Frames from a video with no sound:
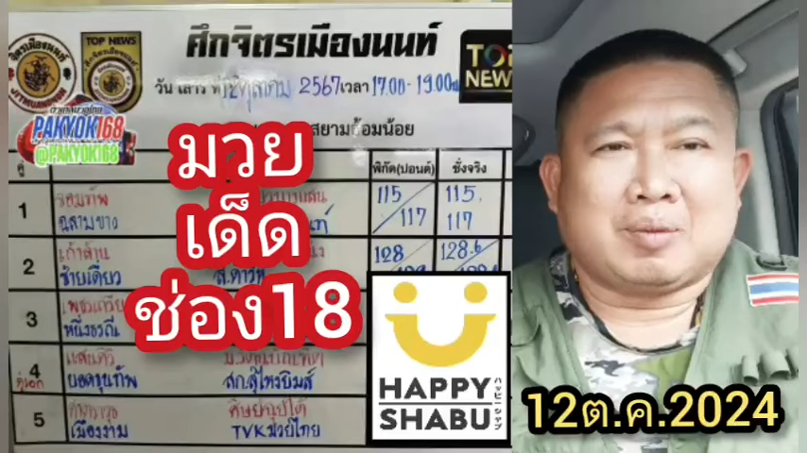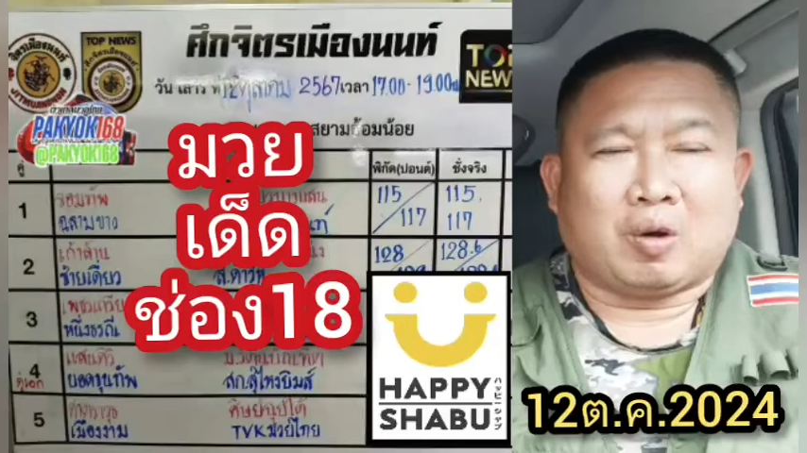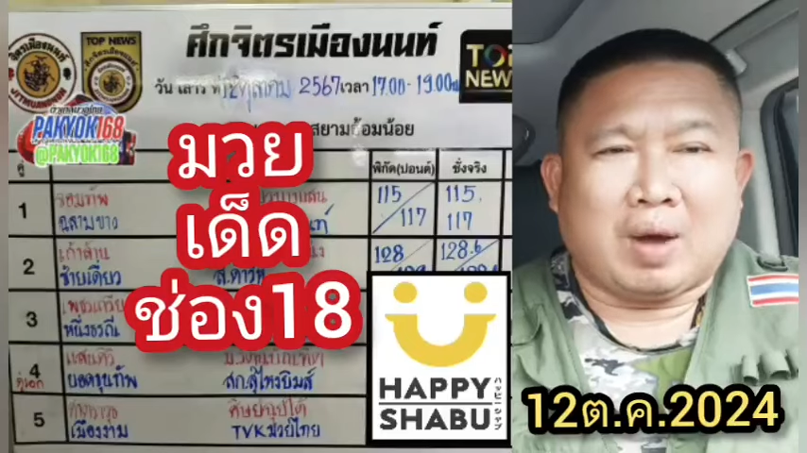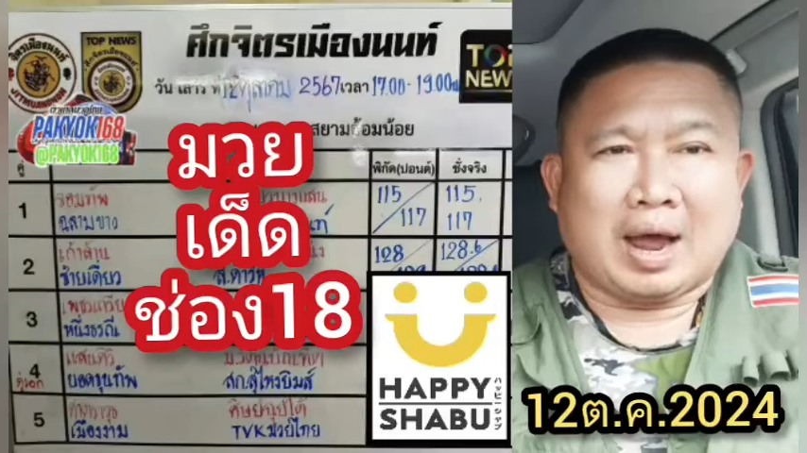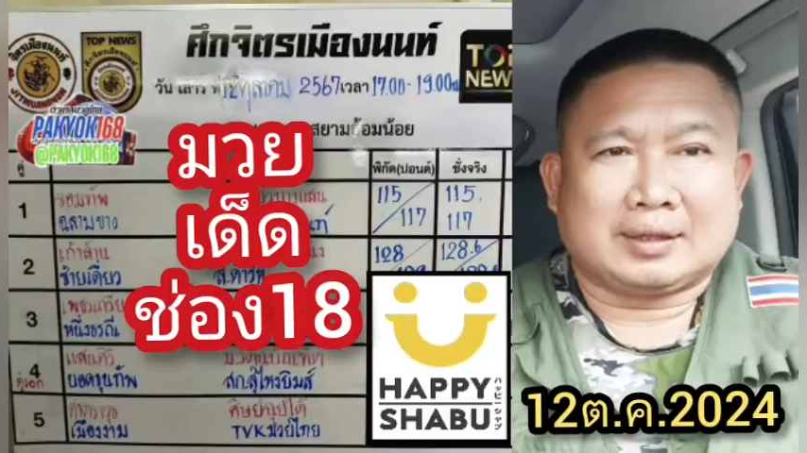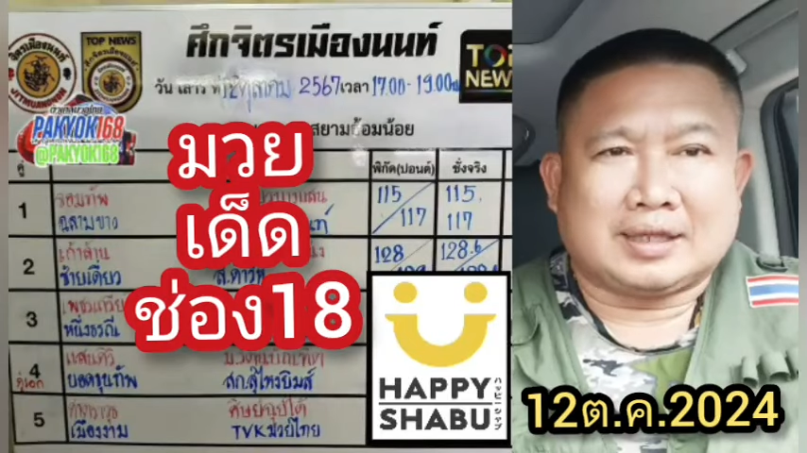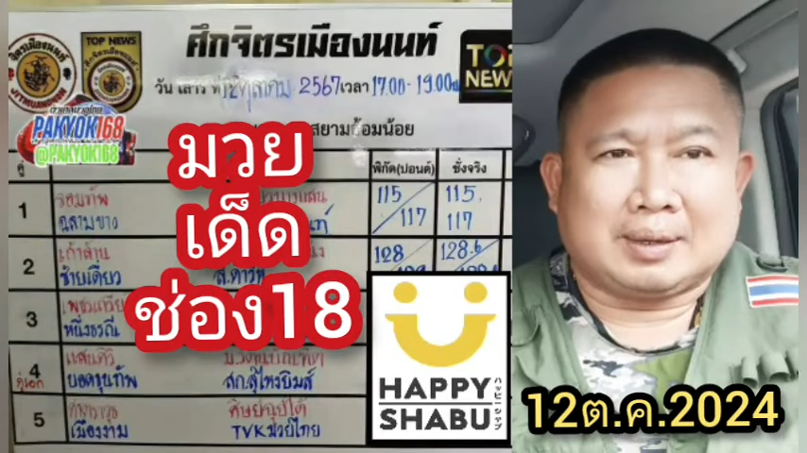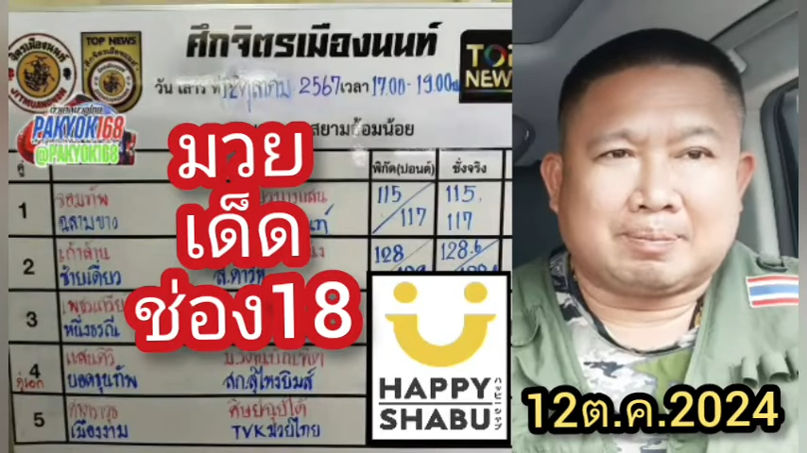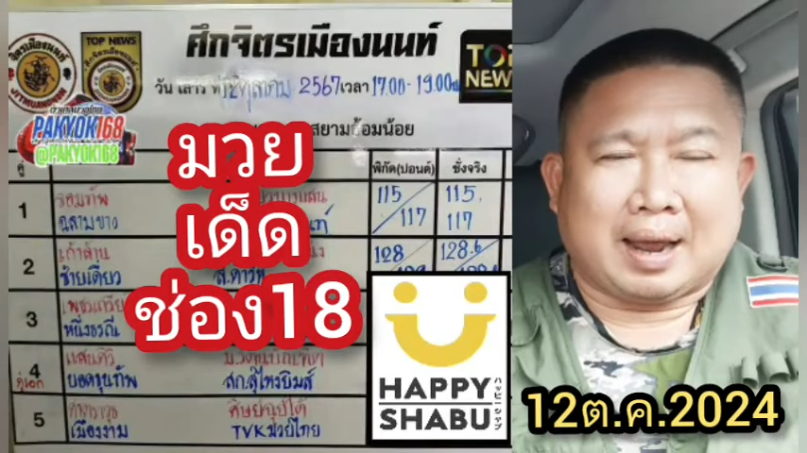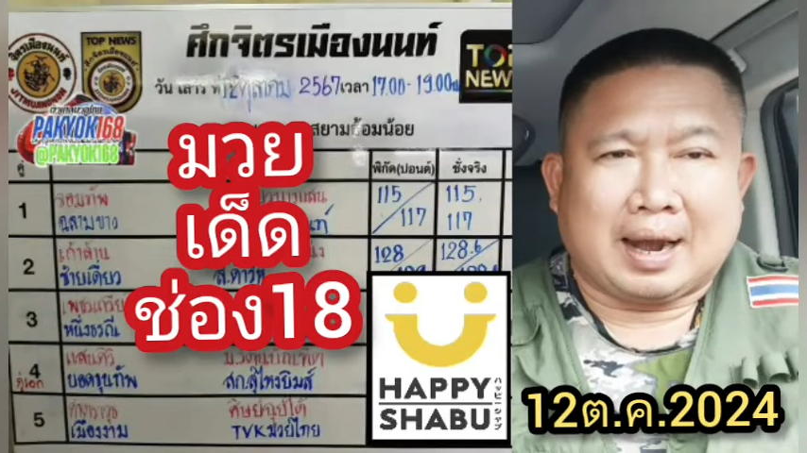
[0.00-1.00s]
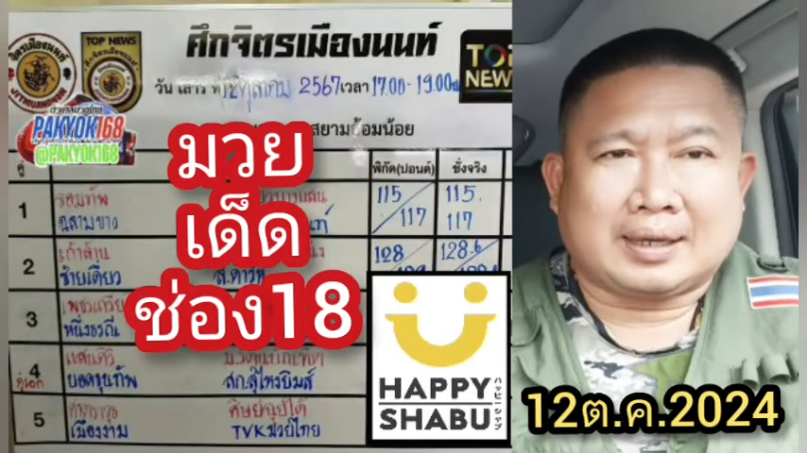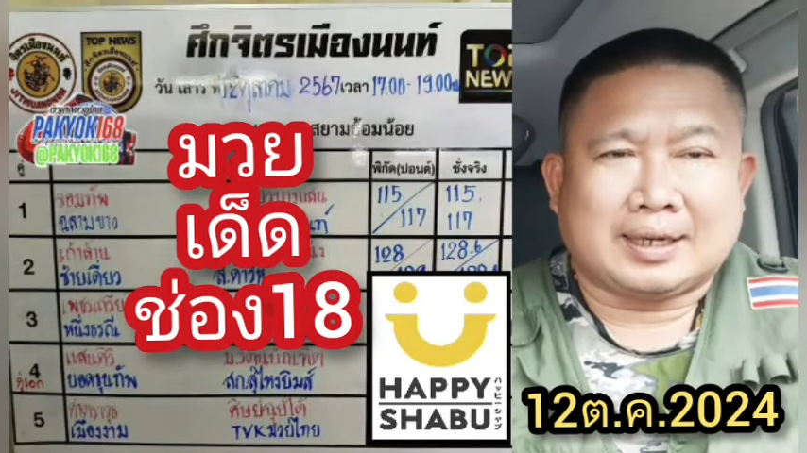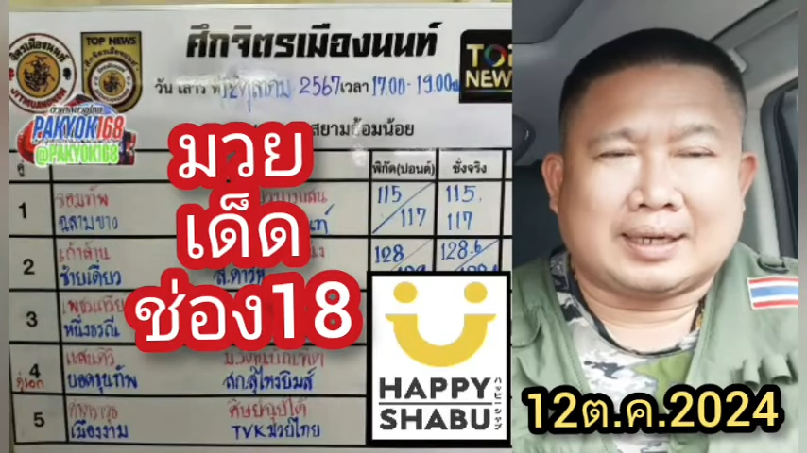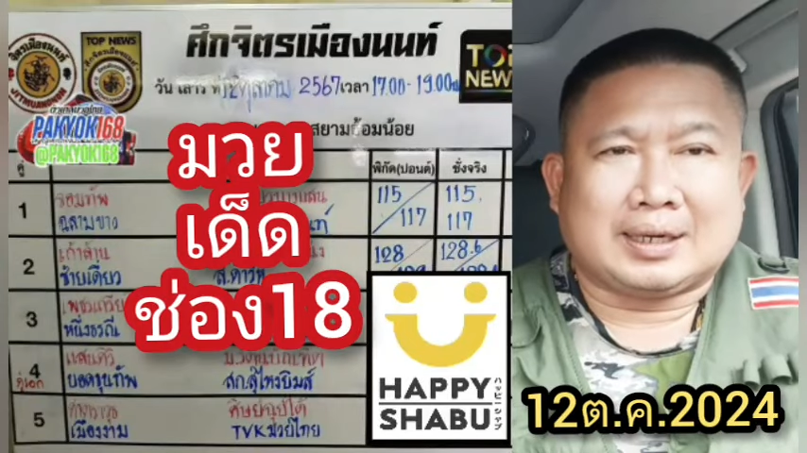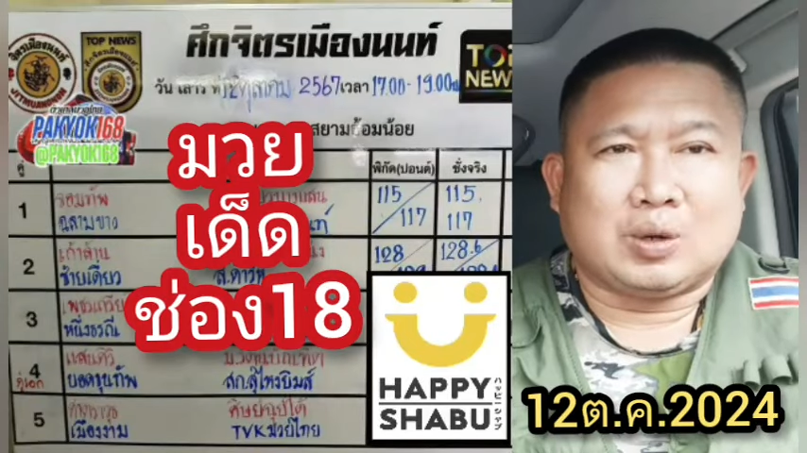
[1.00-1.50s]
เพราะว่าติดภาร
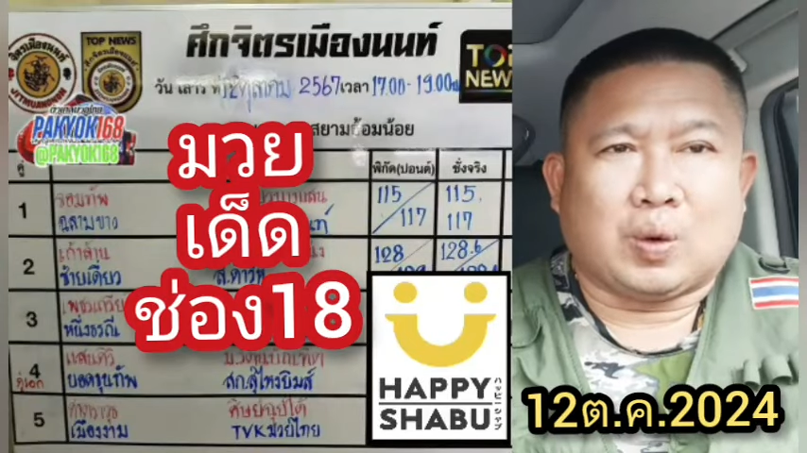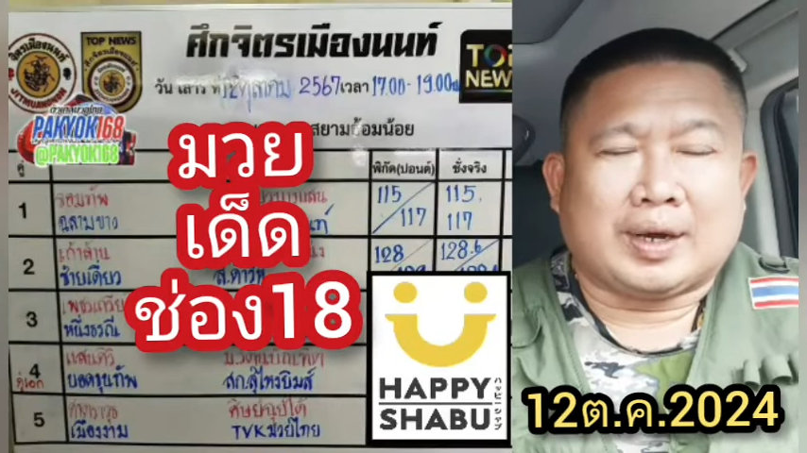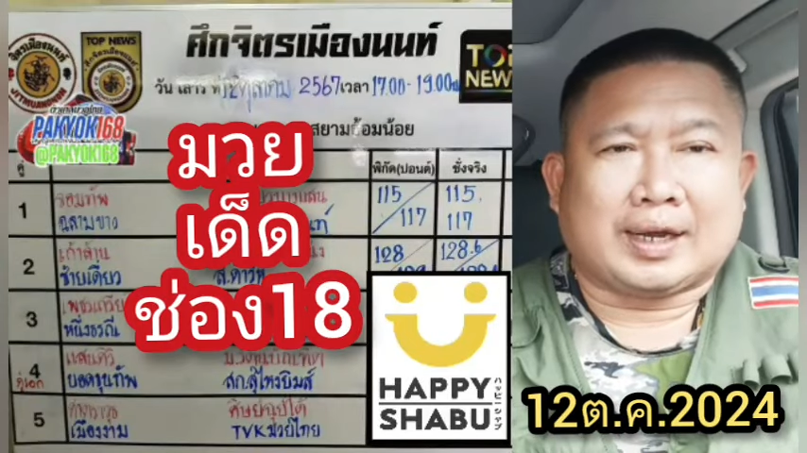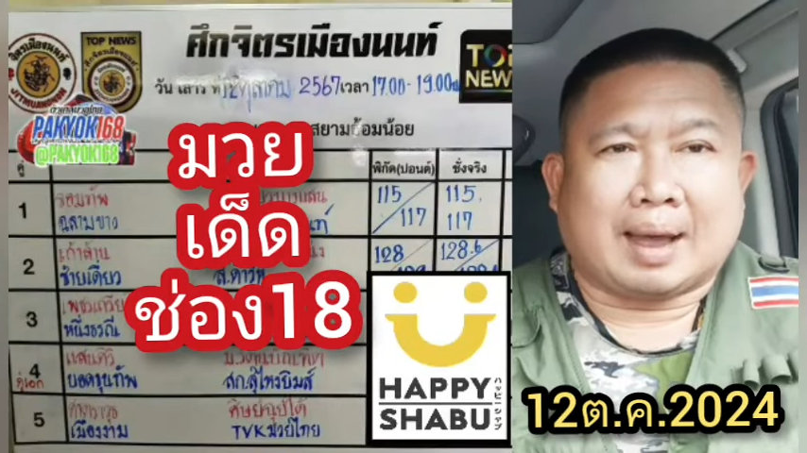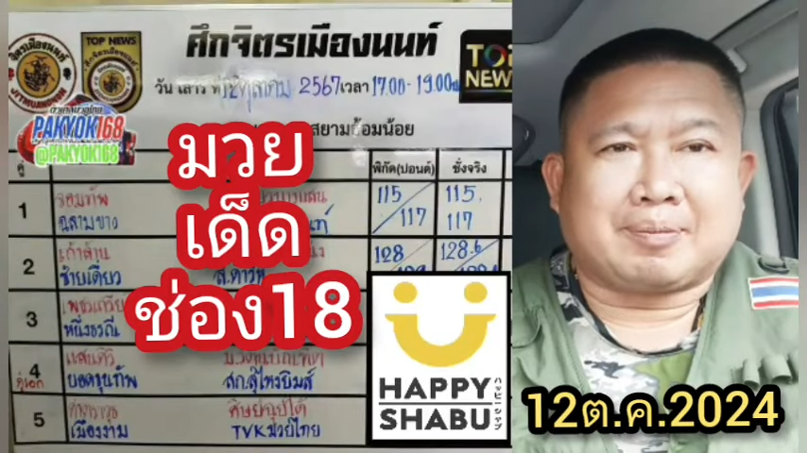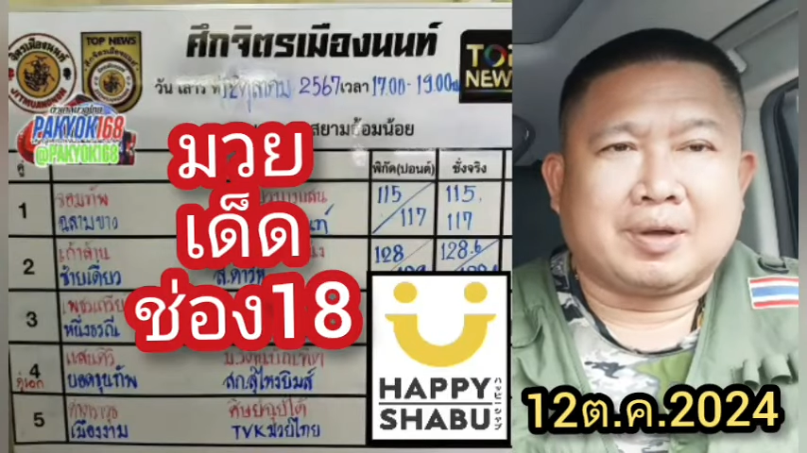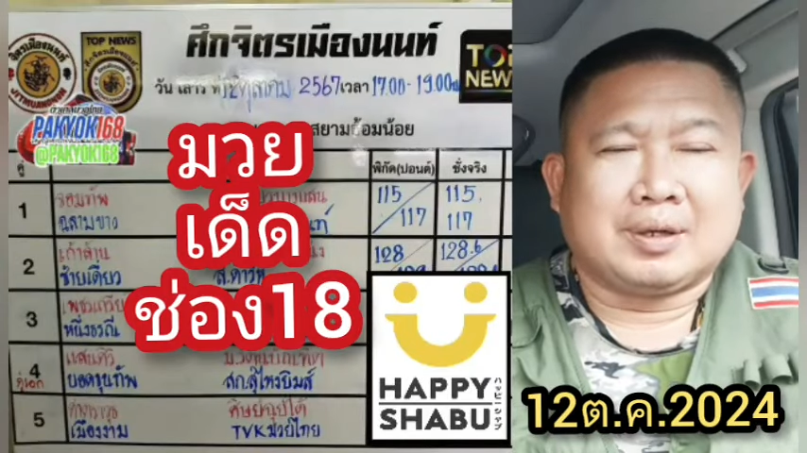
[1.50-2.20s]
กิจด่วนนะครับ